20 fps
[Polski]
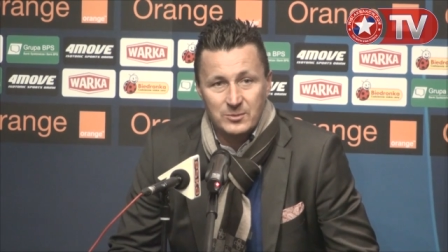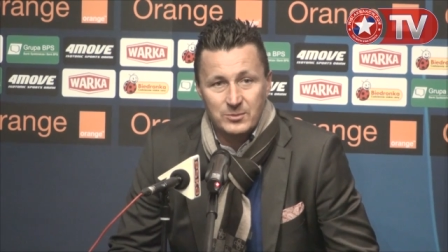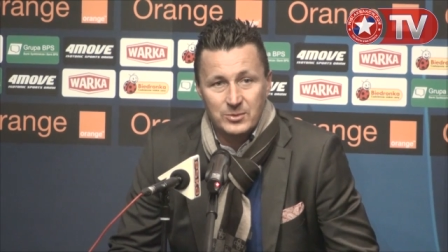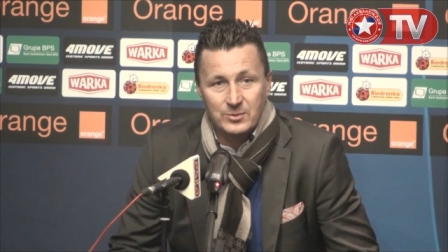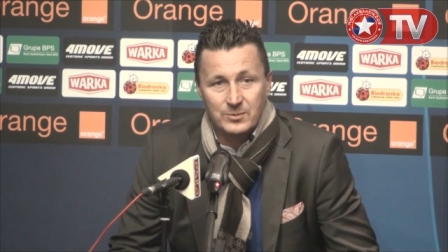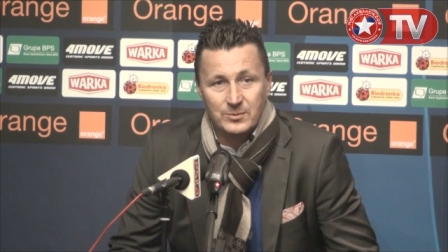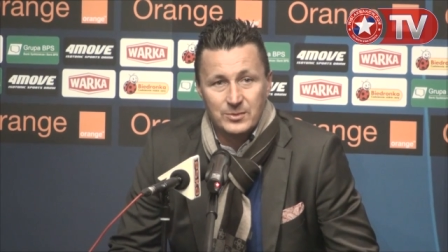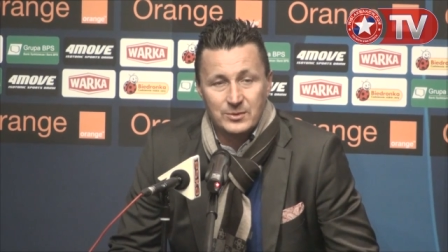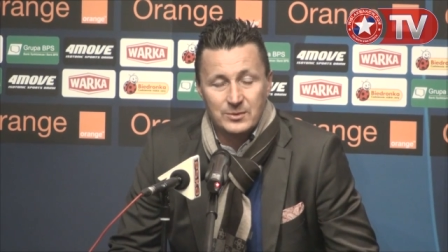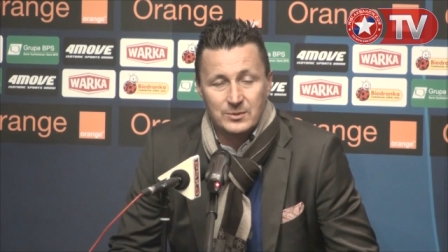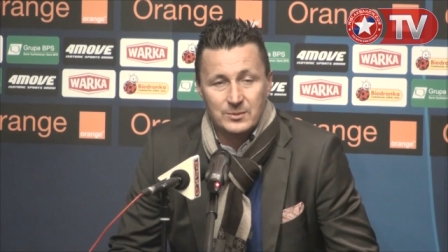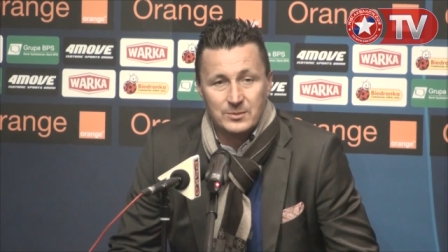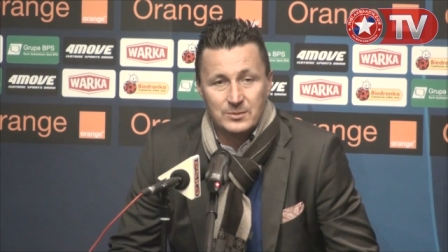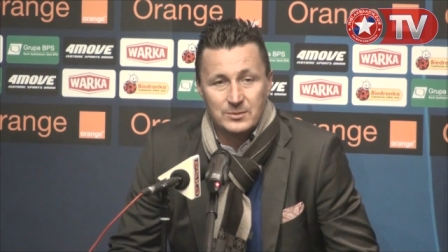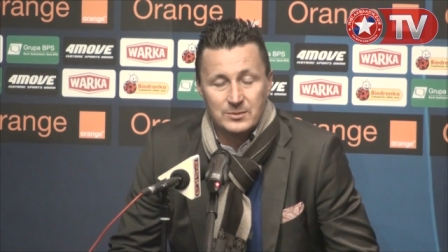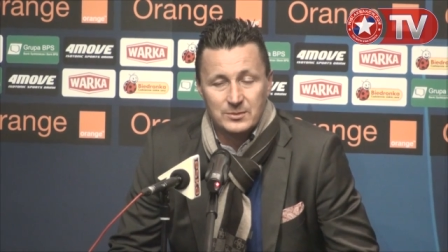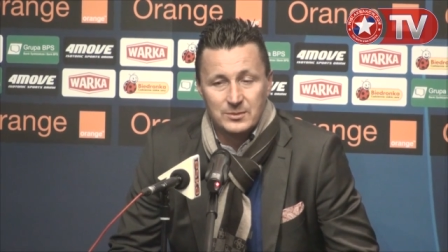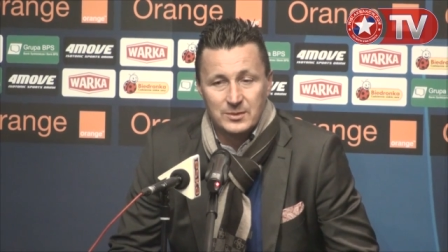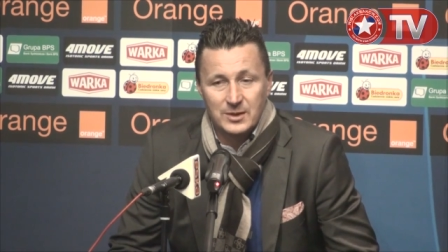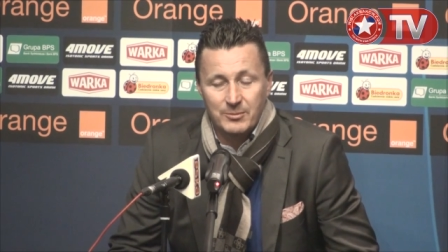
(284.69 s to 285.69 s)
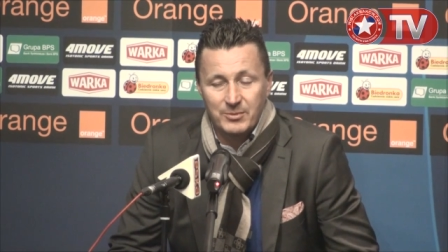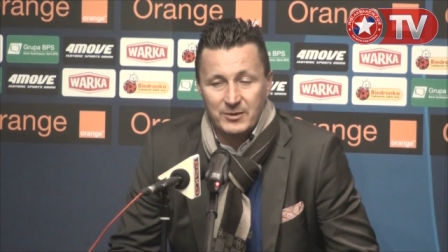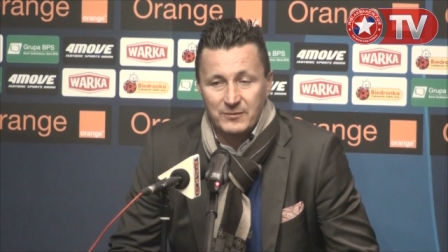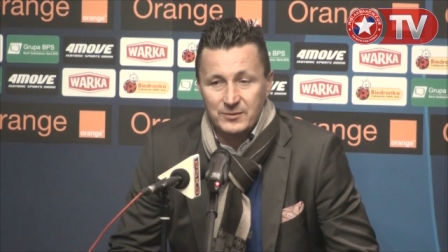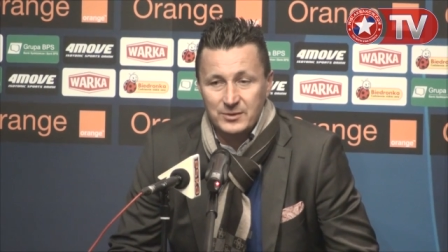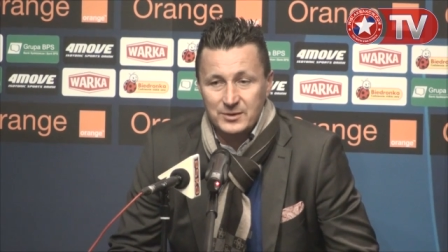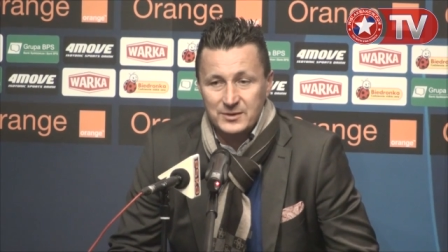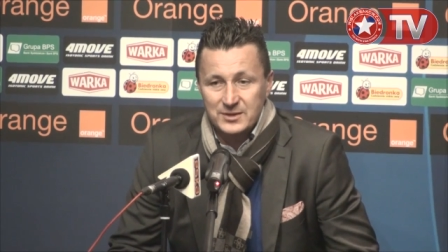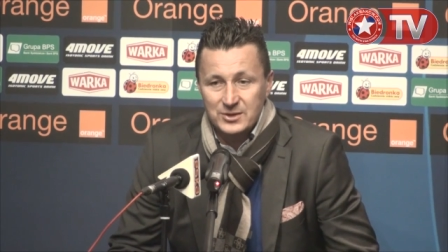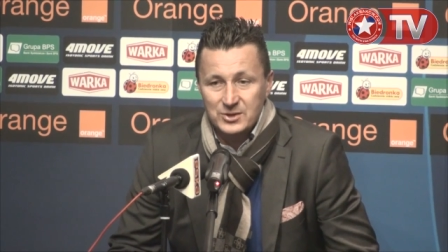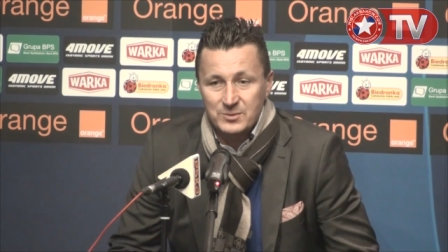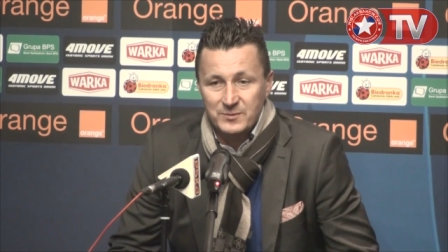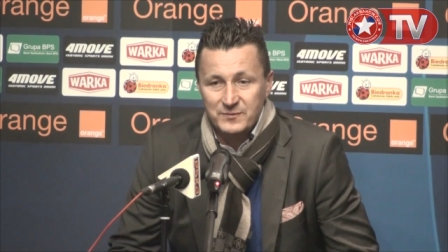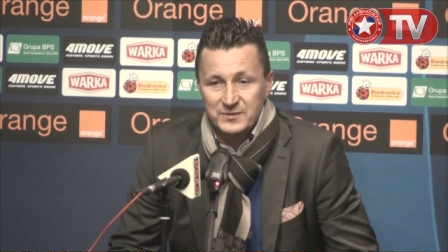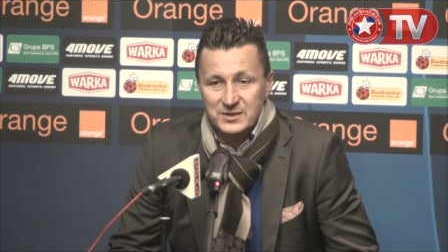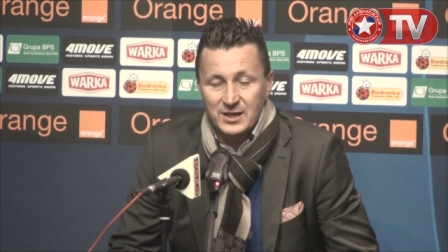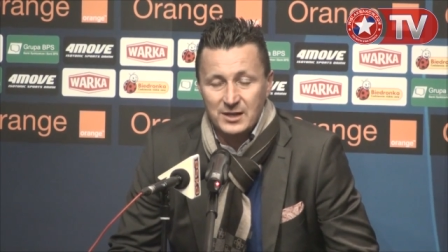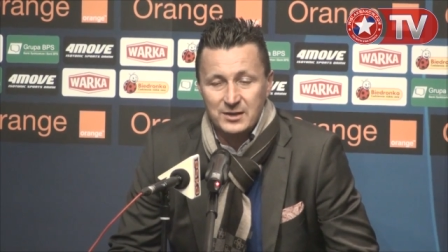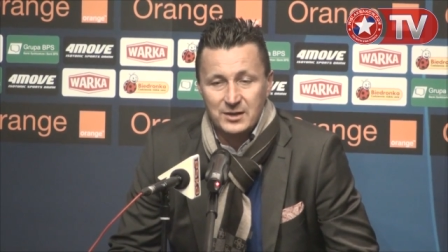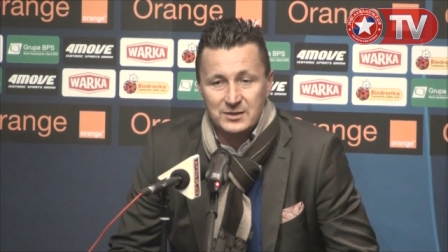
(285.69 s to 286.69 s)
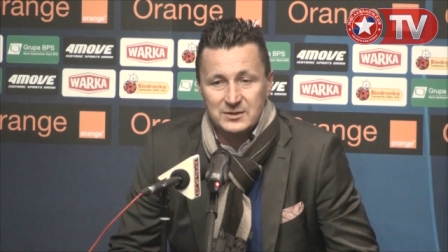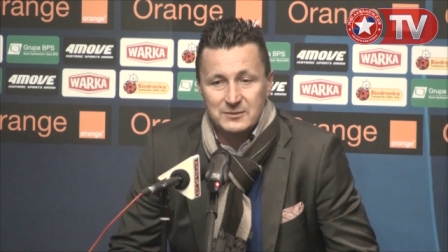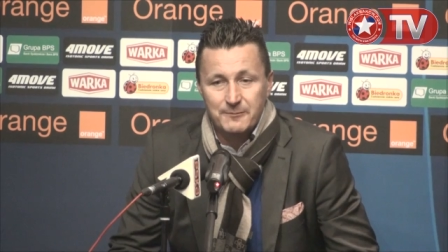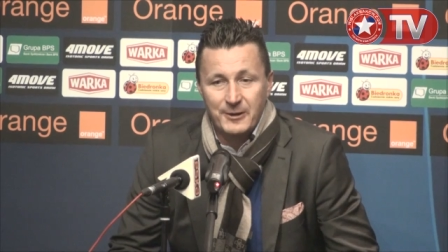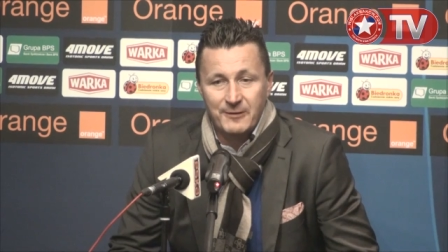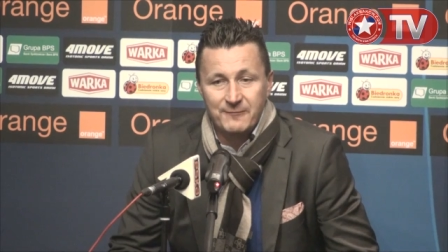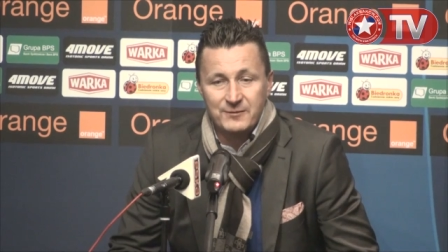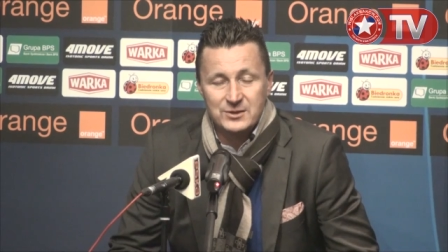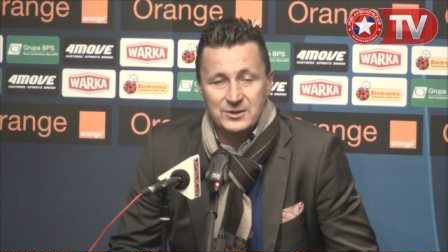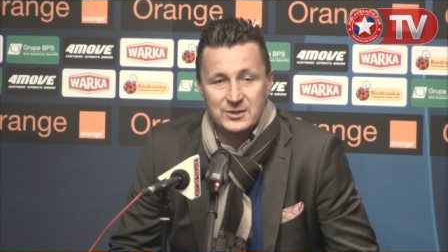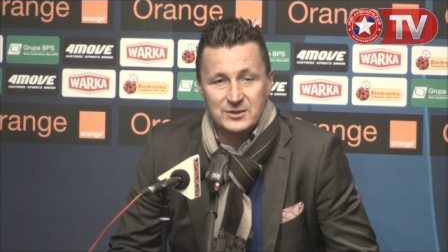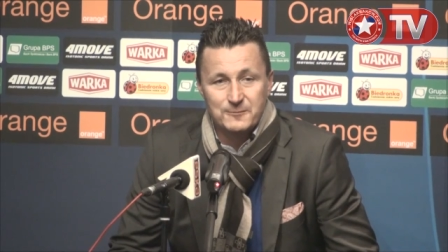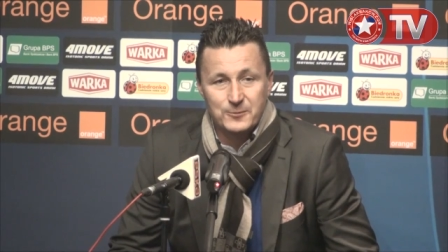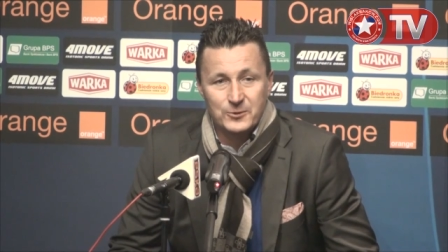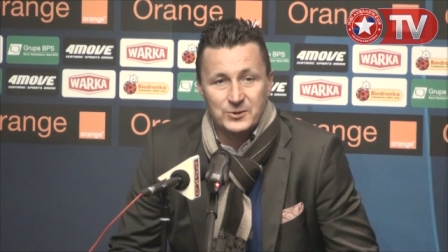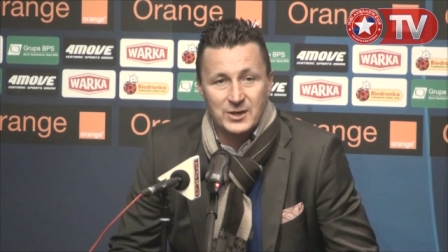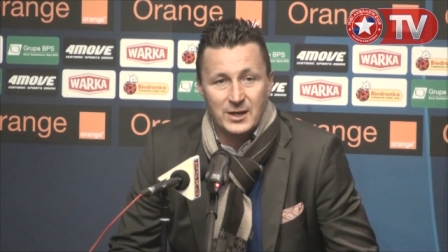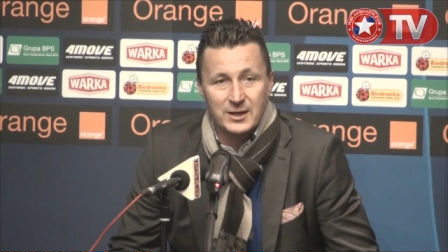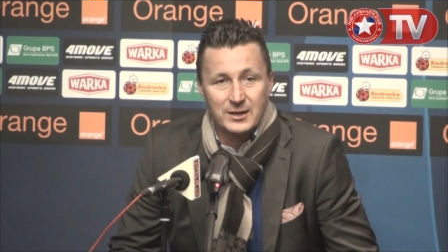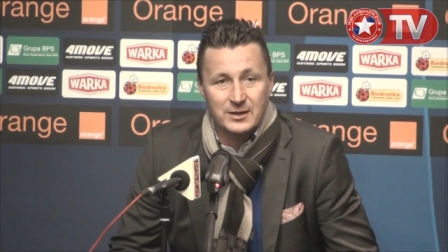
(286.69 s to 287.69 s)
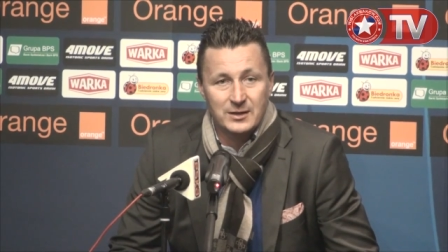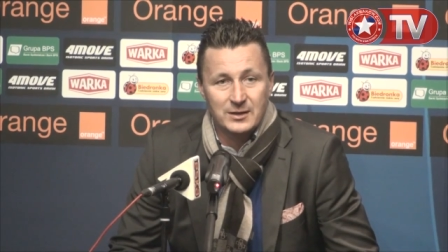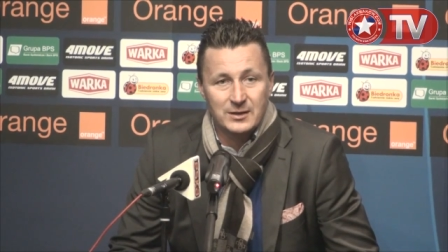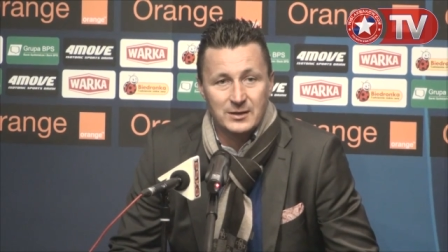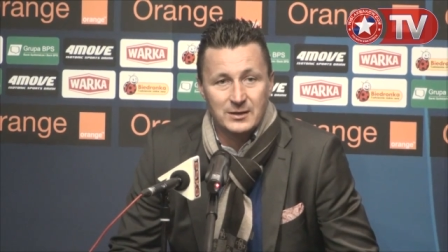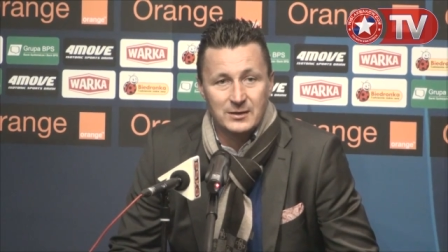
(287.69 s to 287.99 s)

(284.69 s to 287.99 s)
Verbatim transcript: bo, bo na pewno jesteśmy w stanie sprawić niespodziankę.